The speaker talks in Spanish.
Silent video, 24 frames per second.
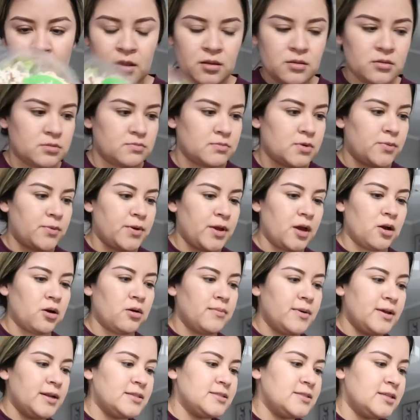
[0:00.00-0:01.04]
Pues me voy a
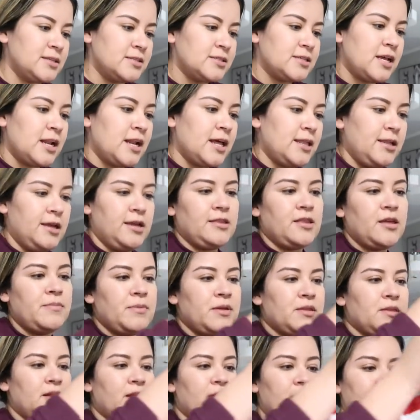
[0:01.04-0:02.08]
comer esta ensaladita y
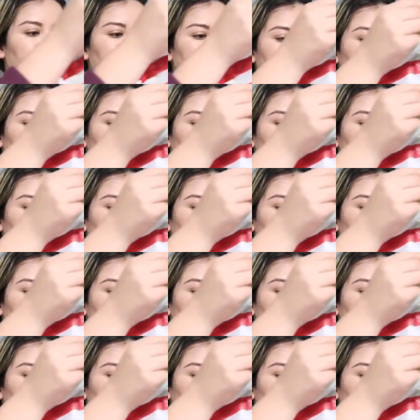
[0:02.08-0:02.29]
me traje